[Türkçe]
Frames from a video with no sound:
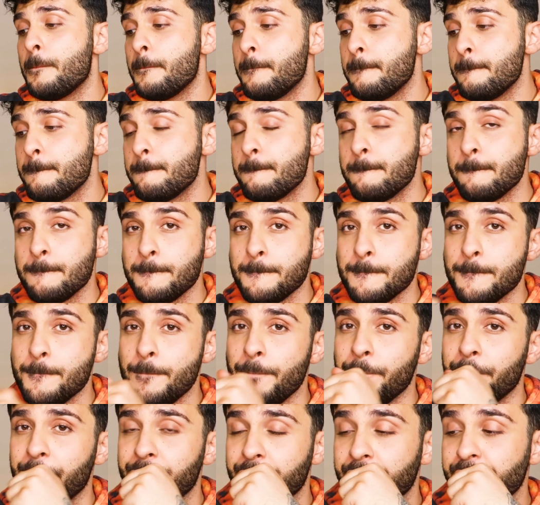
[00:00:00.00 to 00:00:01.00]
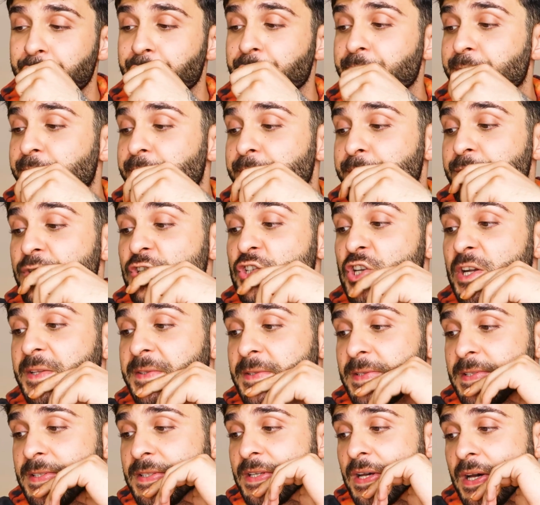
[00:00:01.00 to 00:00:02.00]
Hmm.
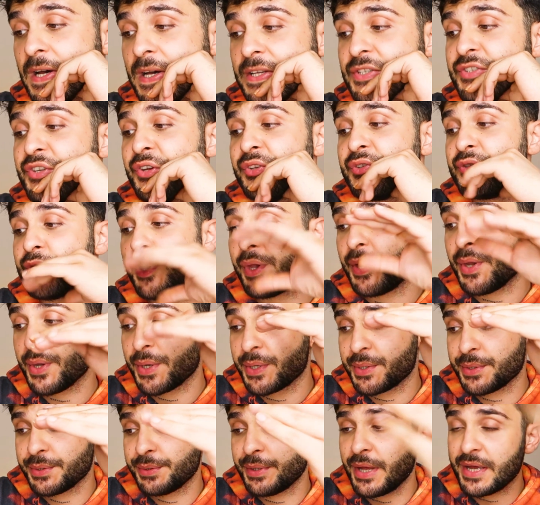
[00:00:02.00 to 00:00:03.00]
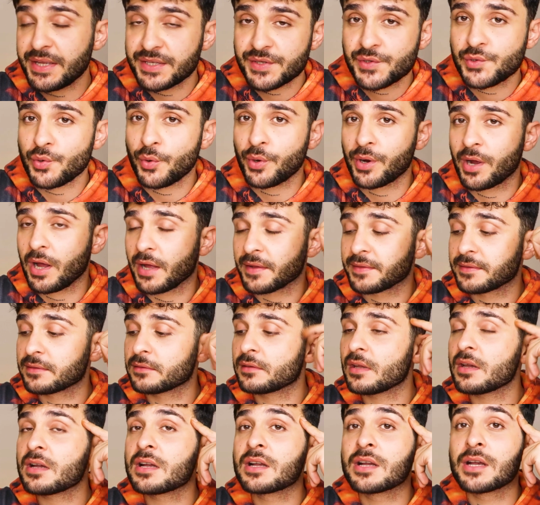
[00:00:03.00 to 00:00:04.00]
Çatıda, çatıya yakın en son
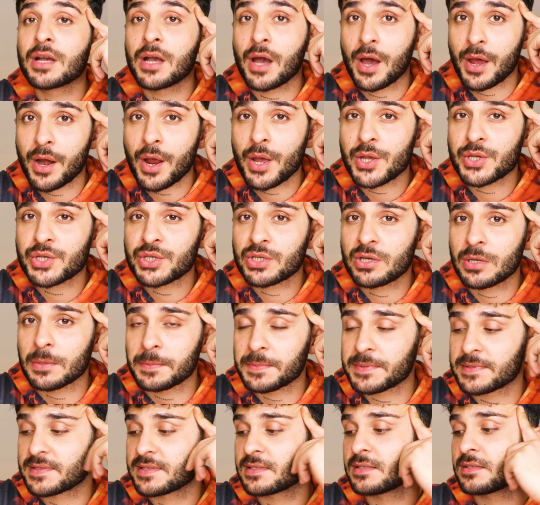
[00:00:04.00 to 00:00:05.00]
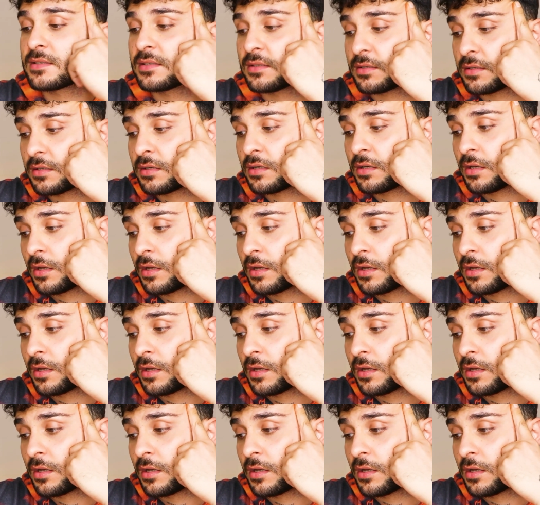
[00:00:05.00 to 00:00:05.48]
katta garaj kapısı.